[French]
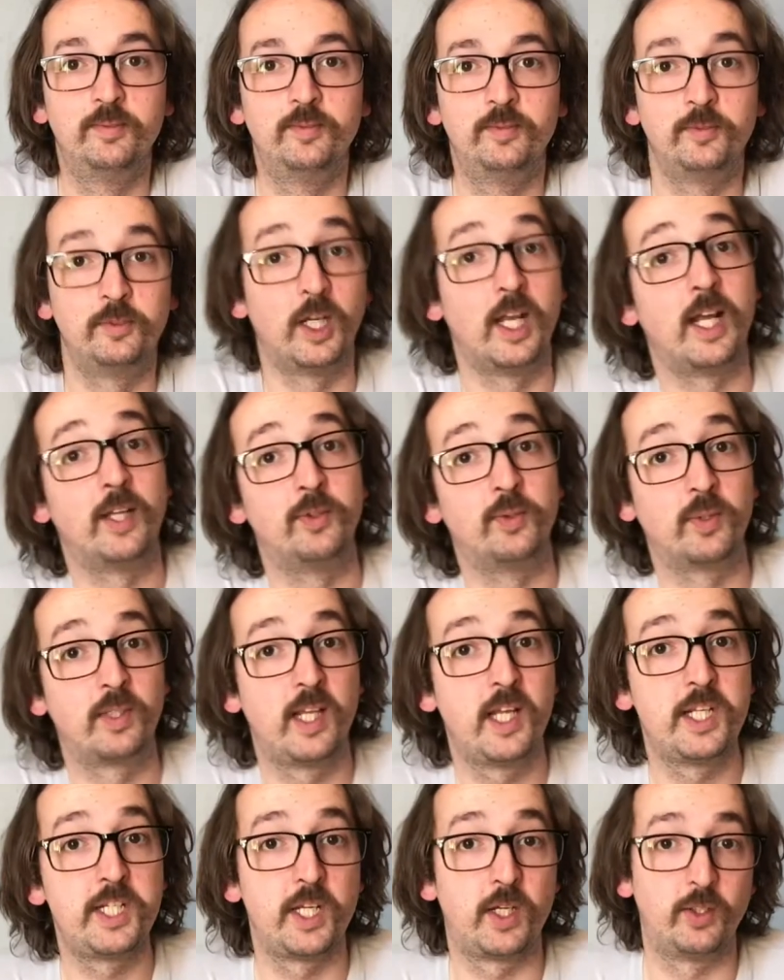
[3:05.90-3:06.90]
Voilà, donc
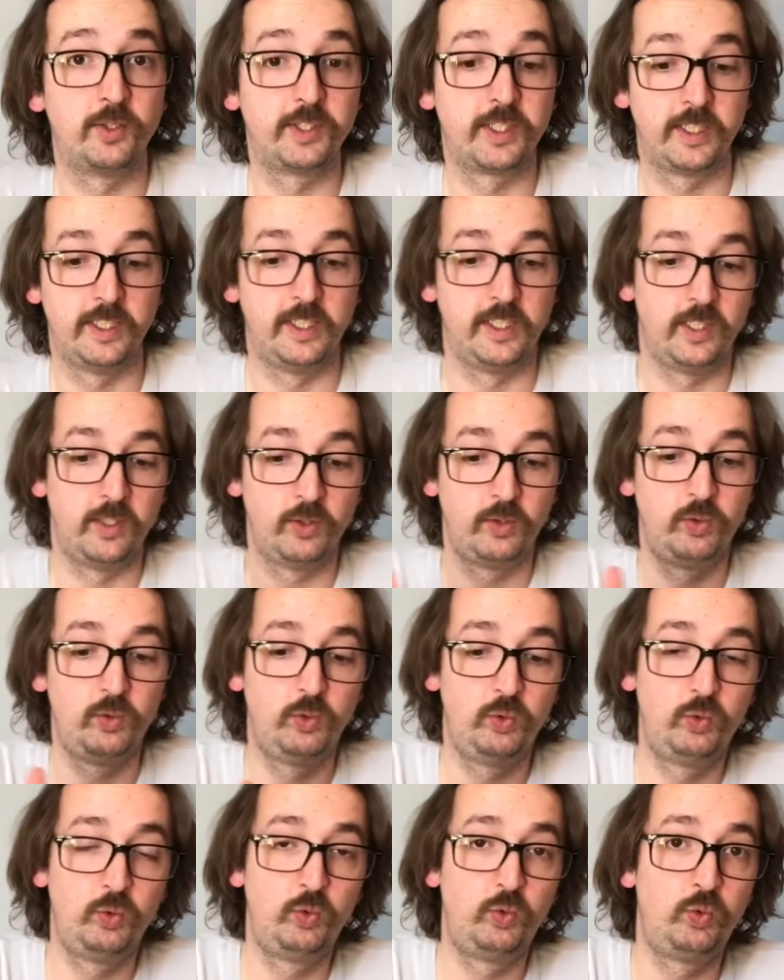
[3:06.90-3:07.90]
là j'ai rentré
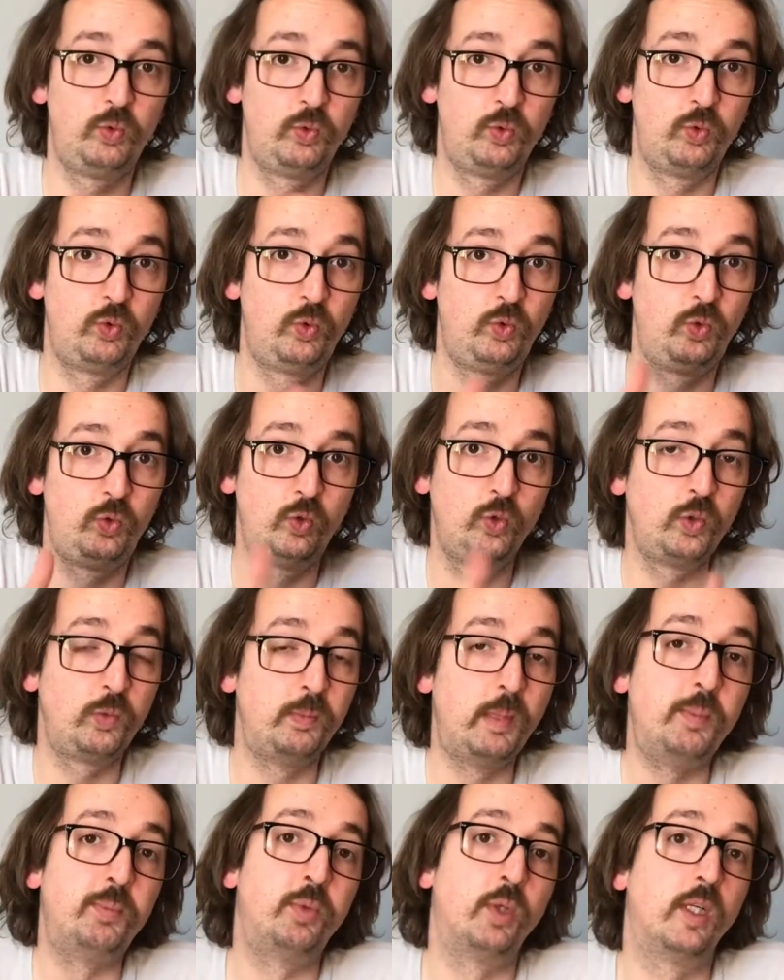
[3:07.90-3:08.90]
toutes
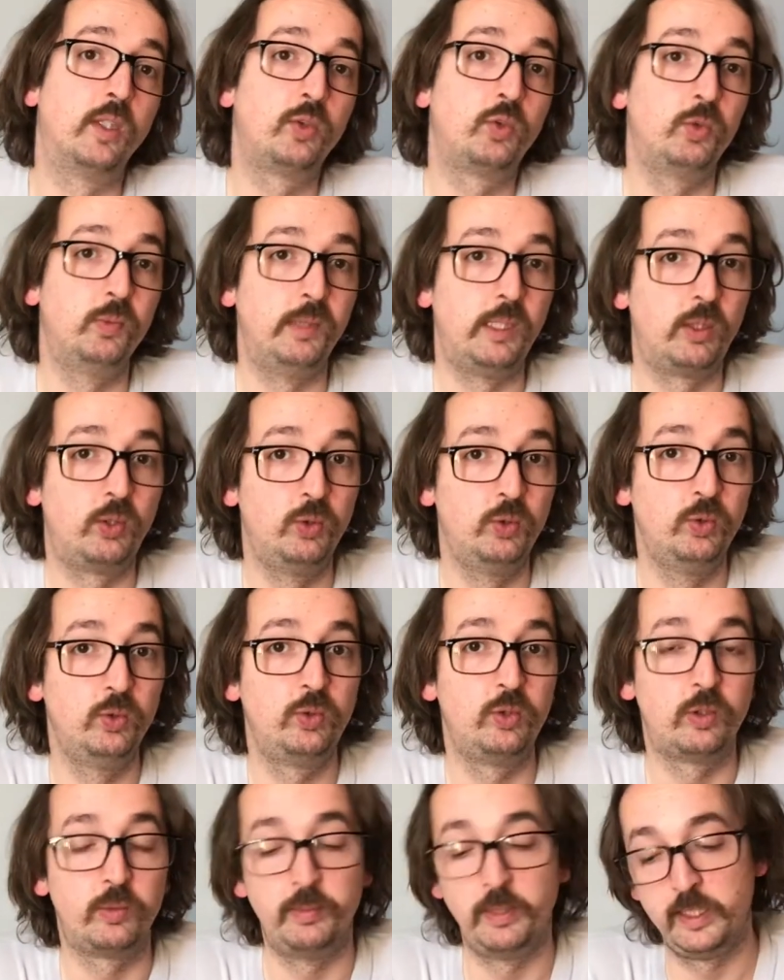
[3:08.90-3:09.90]
mes pointes, tous mes clous,
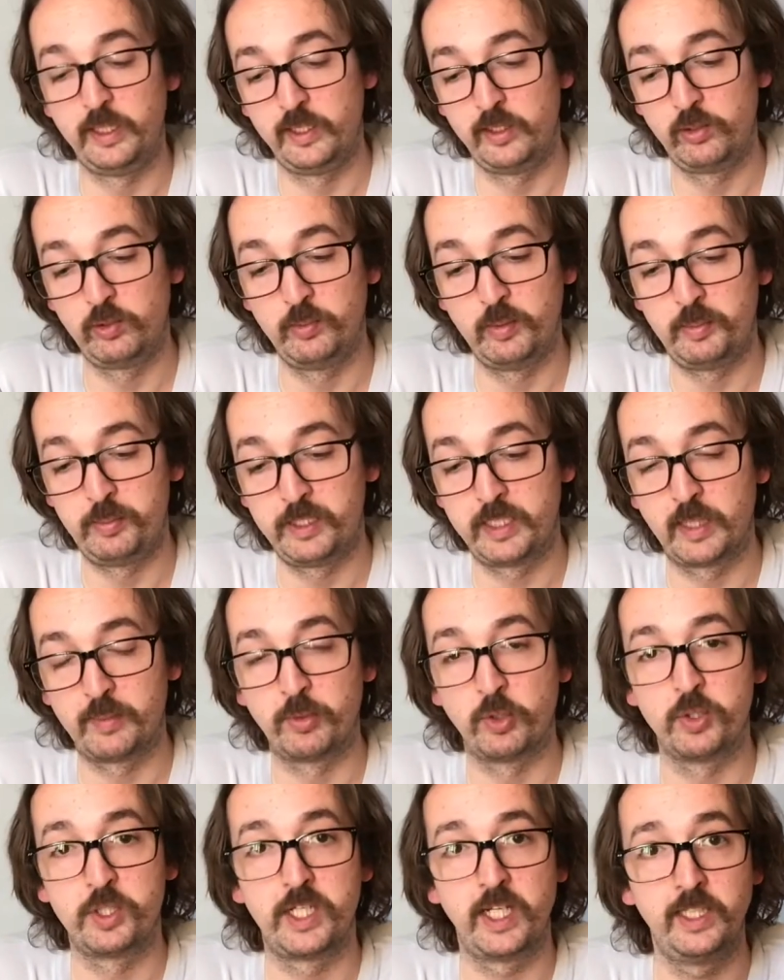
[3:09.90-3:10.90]
toutes mes, tous mes piques à
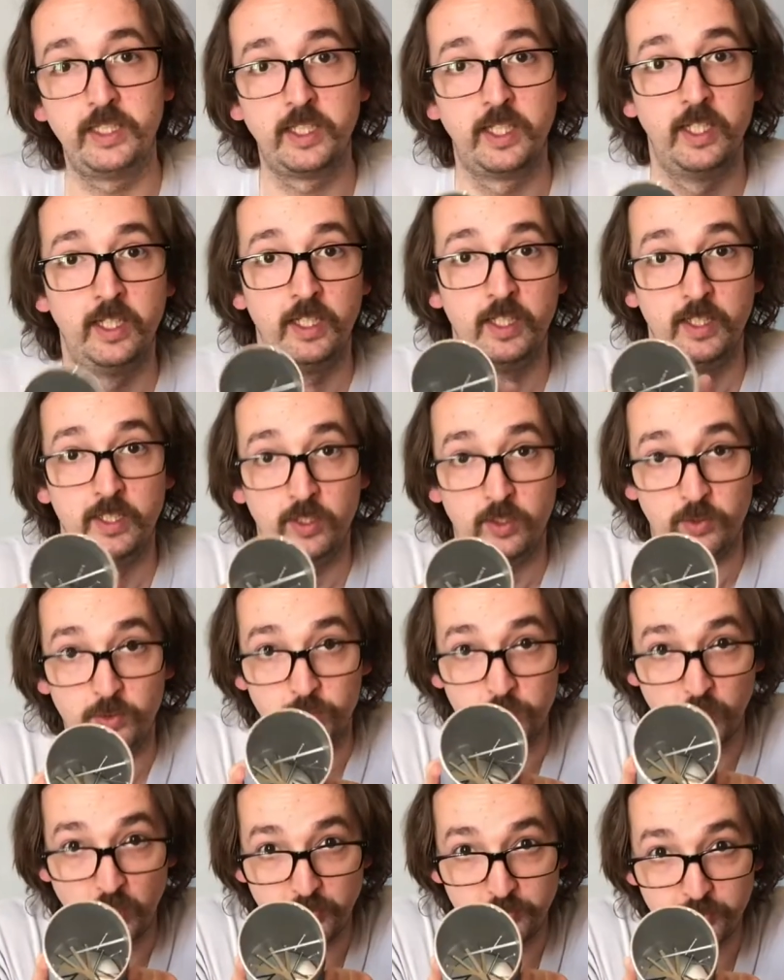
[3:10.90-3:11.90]
brochette. On
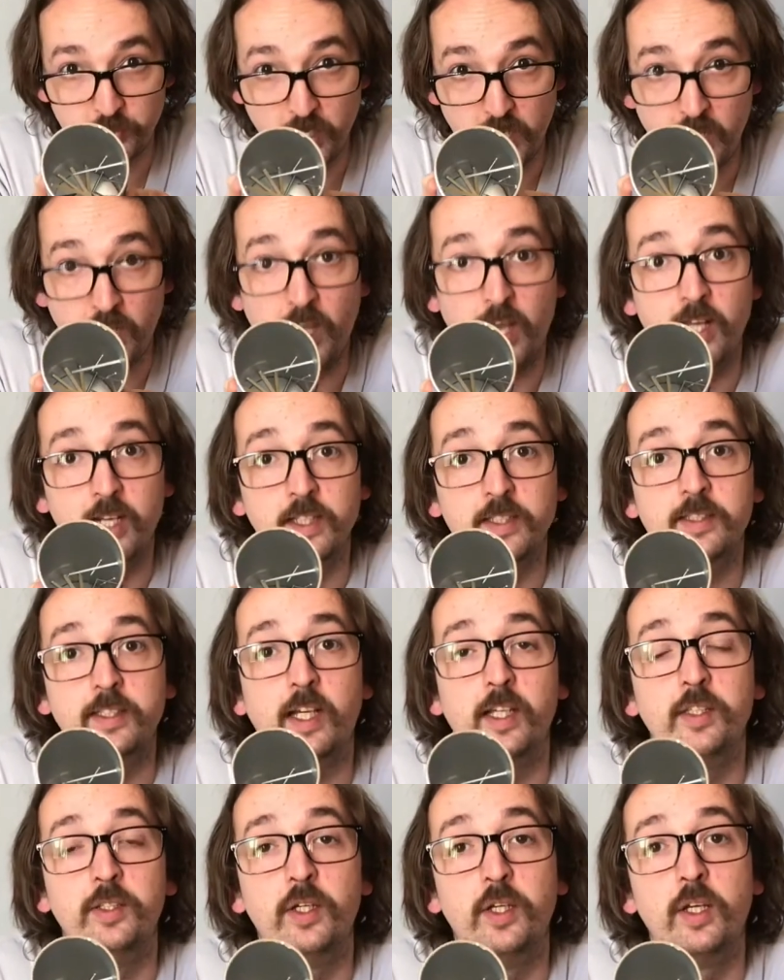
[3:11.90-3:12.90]
doit voir à
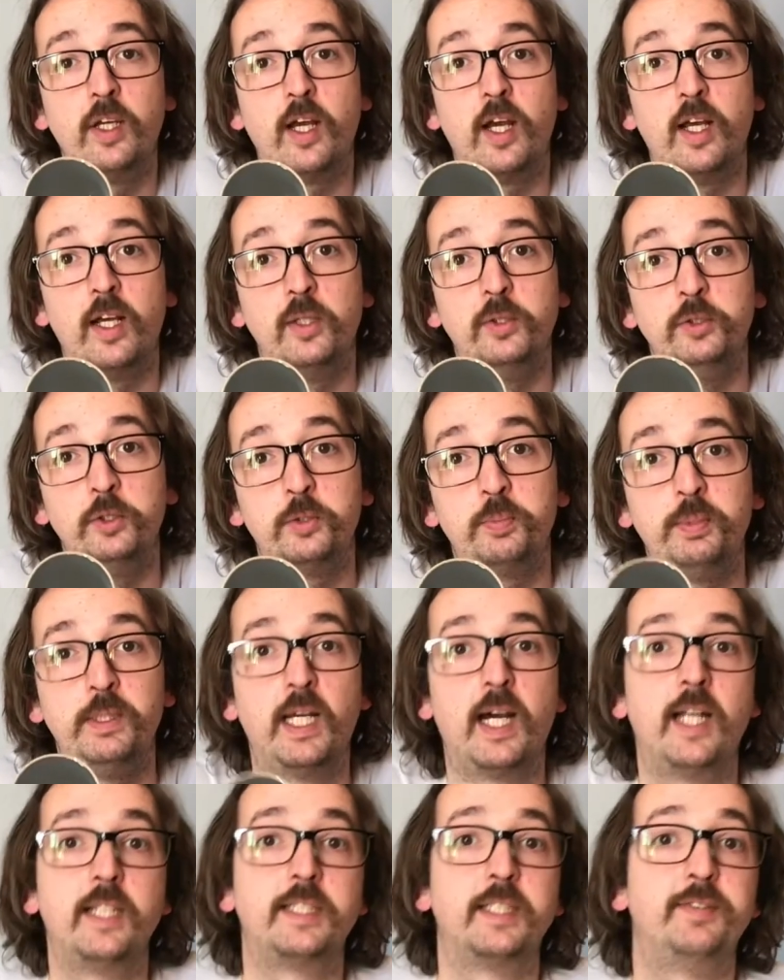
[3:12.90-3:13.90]
l'intérieur une
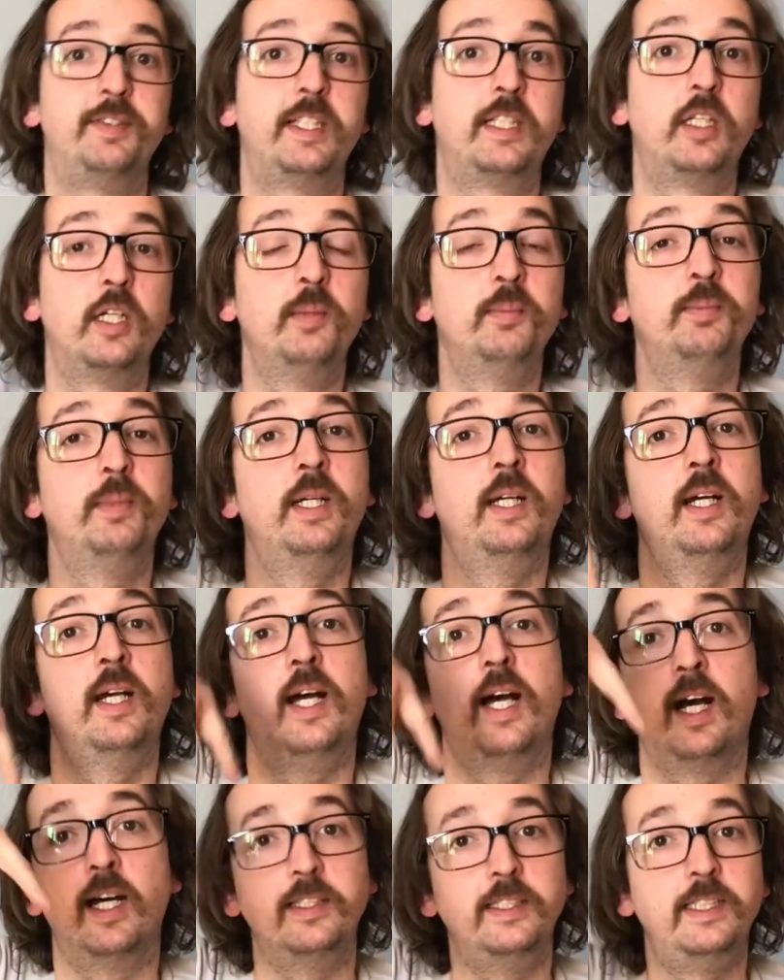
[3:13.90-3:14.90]
spirale, ça fait comme
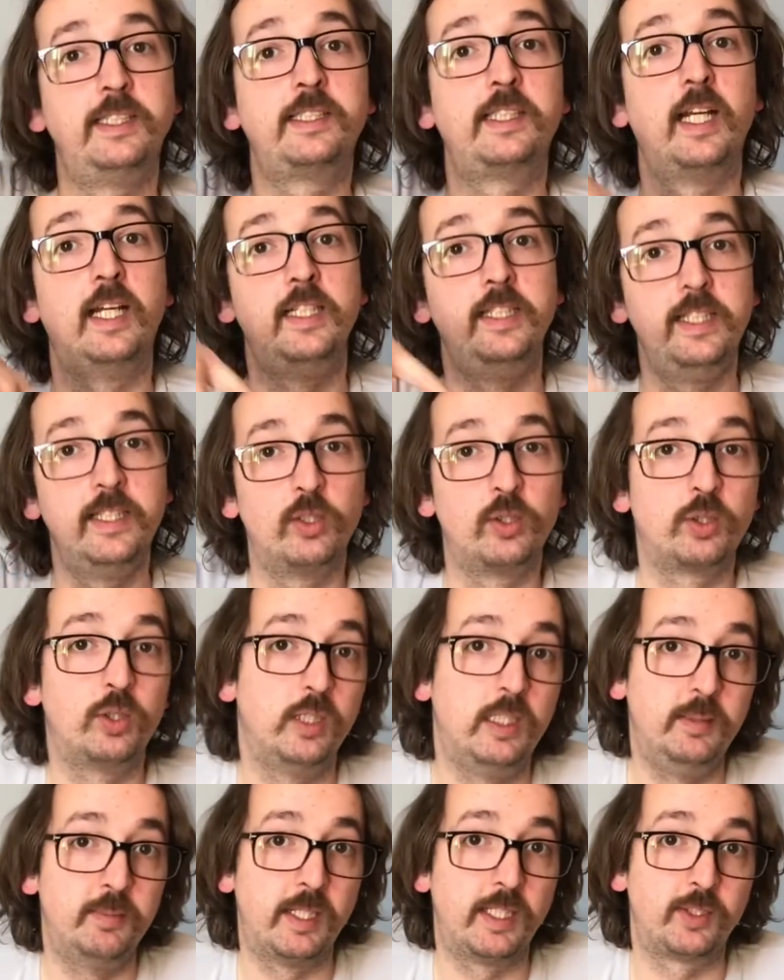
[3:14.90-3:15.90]
un escalier en
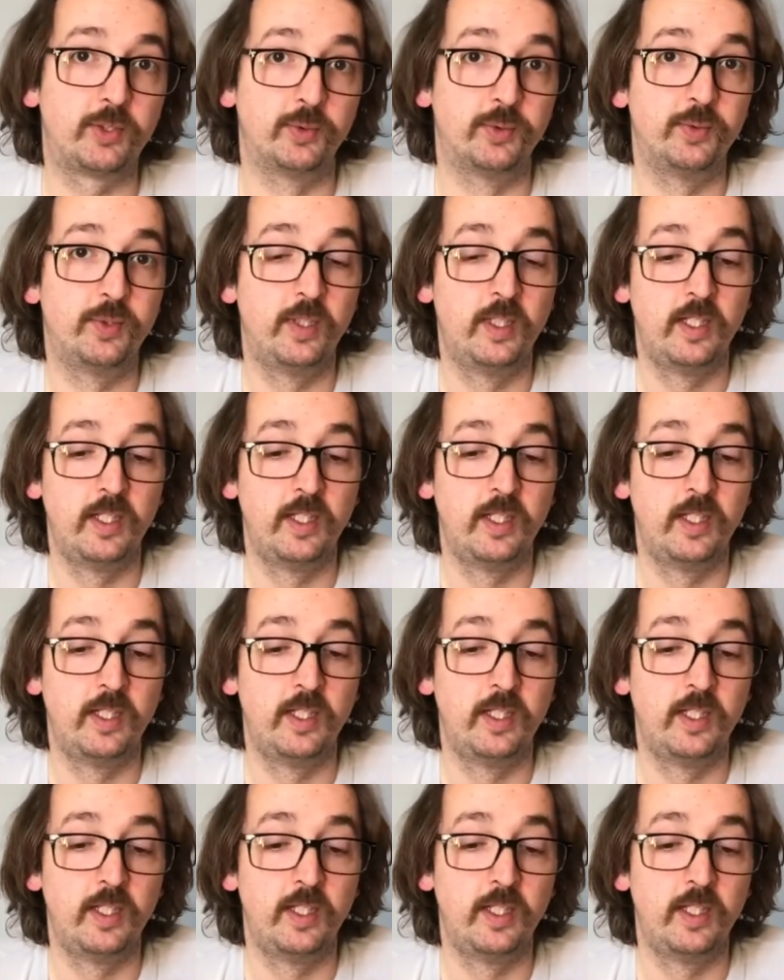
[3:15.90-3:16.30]
colimaçon.